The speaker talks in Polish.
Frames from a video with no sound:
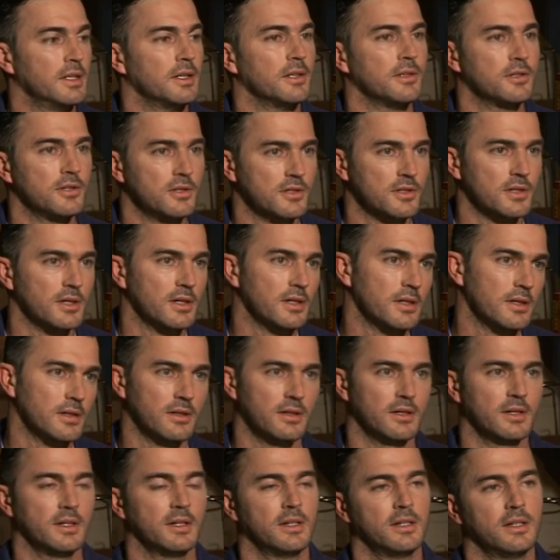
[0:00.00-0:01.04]
i dzisiaj
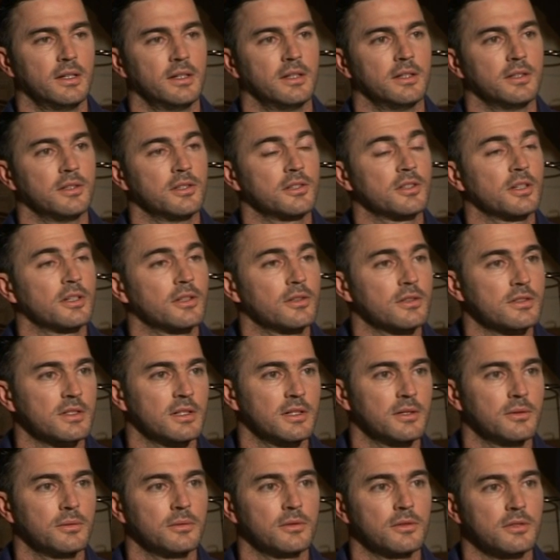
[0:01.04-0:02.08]
dzisiaj
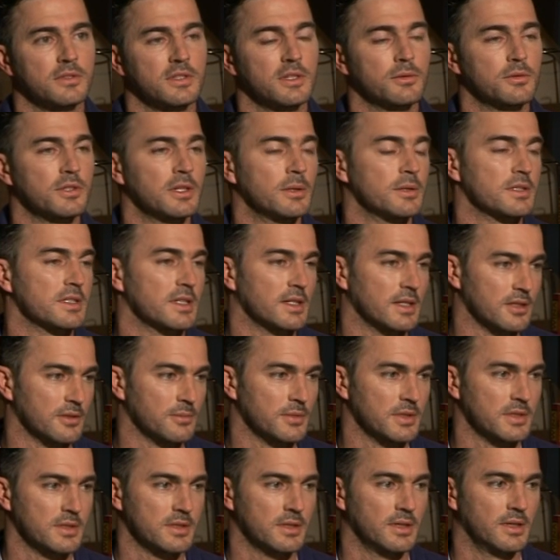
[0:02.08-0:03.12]
dostał, dostał szansę.
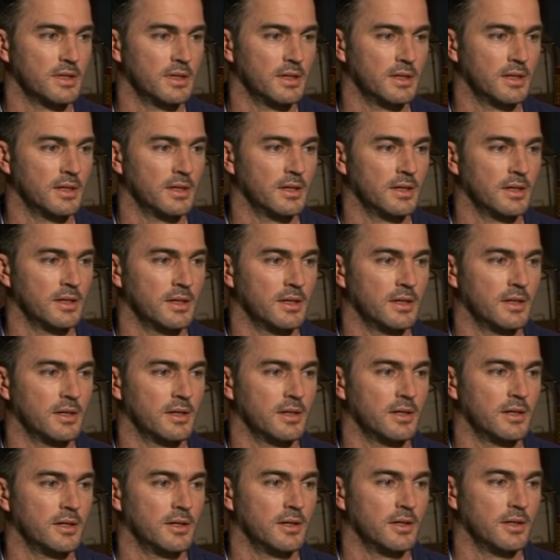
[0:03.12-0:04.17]
Natomiast
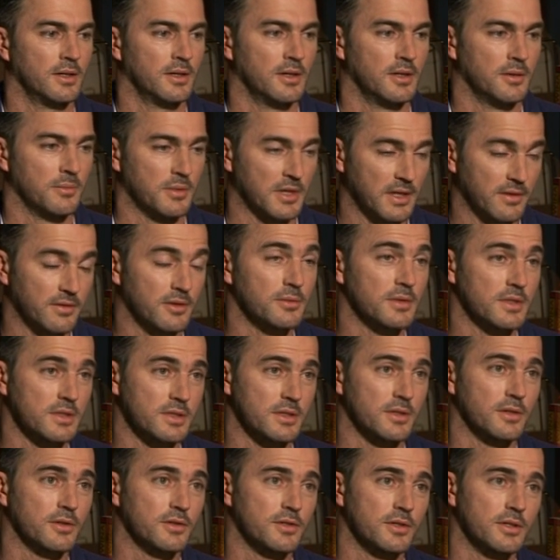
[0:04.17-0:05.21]
prawdą
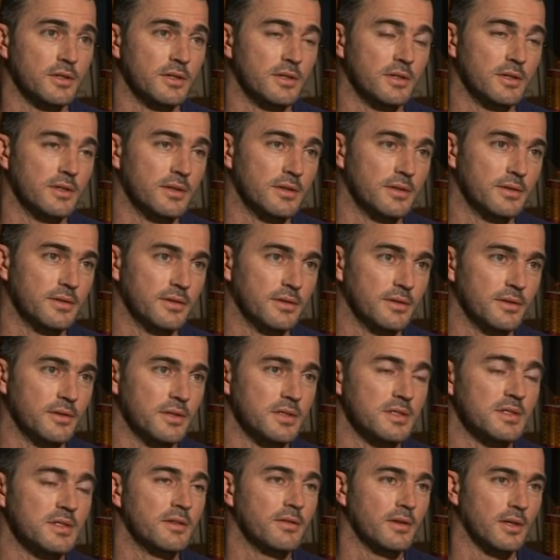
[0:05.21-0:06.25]
jest to, że no
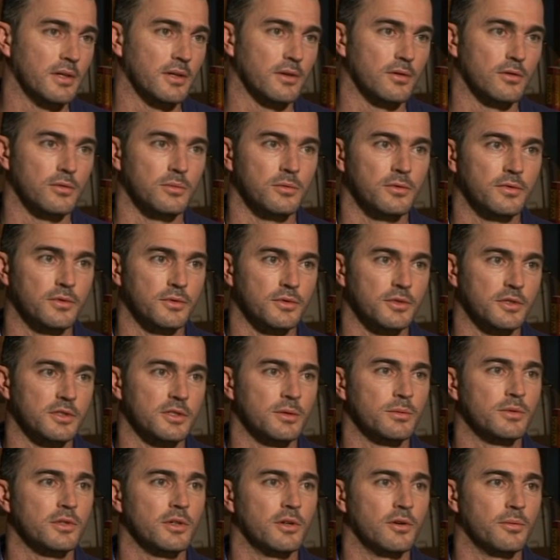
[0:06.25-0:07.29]
niewiele klubów, którzy
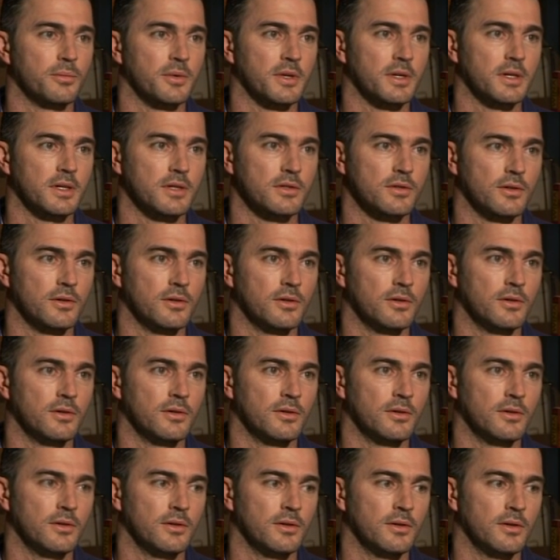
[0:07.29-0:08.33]
chcą się opierać
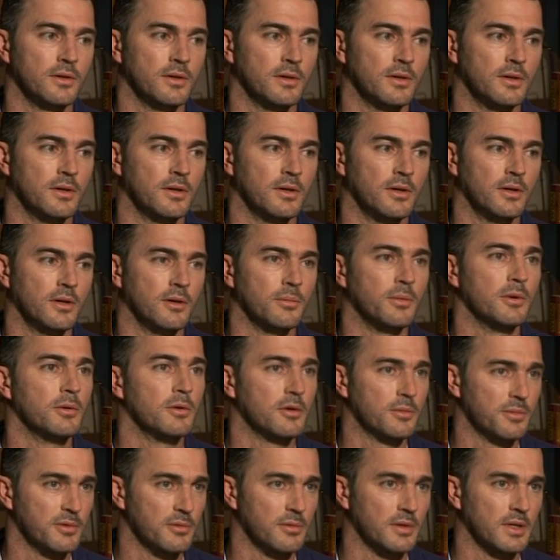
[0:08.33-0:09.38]
o, o
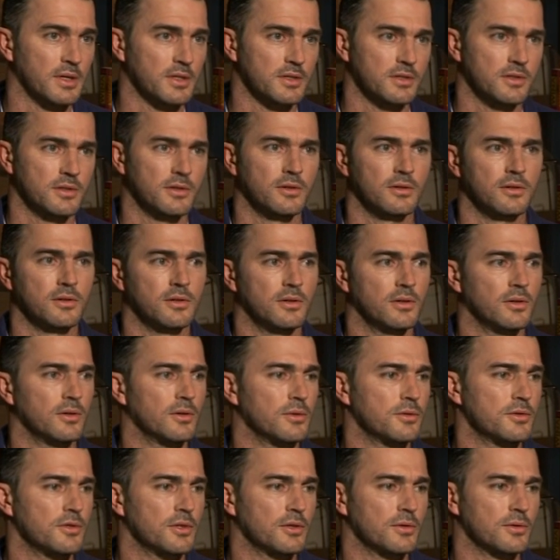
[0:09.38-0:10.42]
byłych piłkarzy, o, o
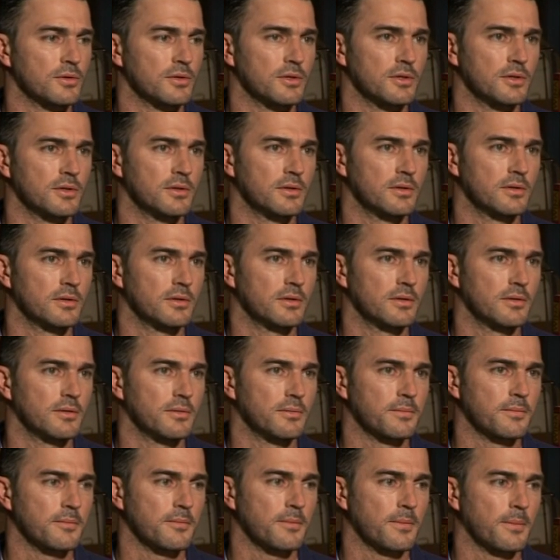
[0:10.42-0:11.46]
mhm. ludzi, którzy
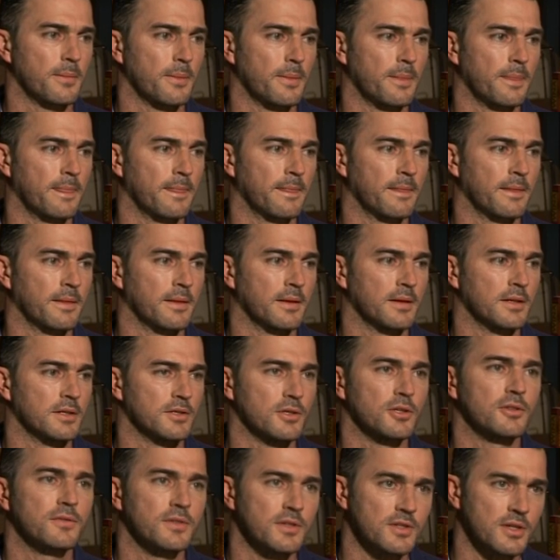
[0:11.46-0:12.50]

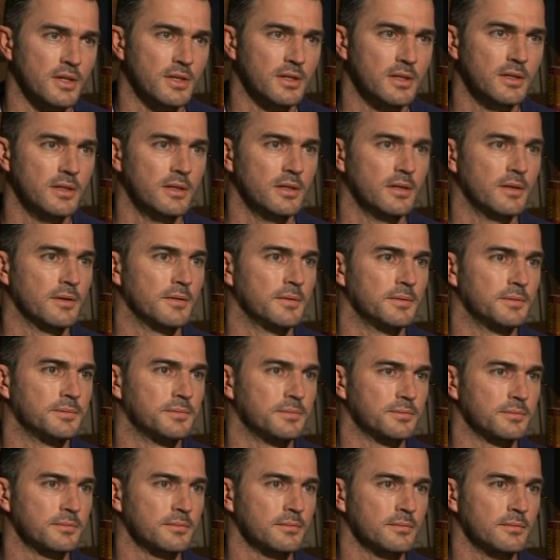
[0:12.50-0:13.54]
coś widzieli
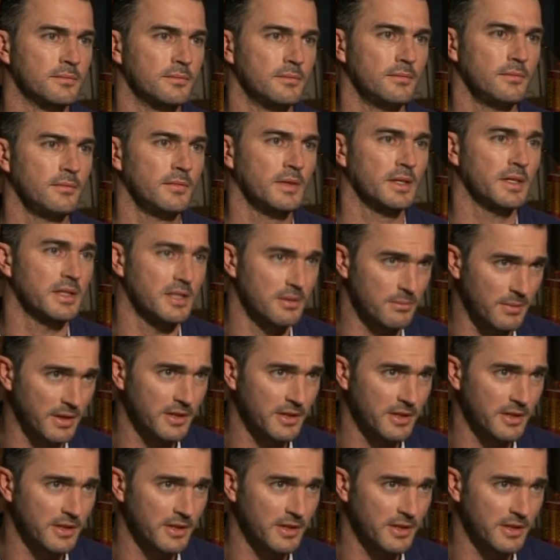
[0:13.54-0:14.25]
i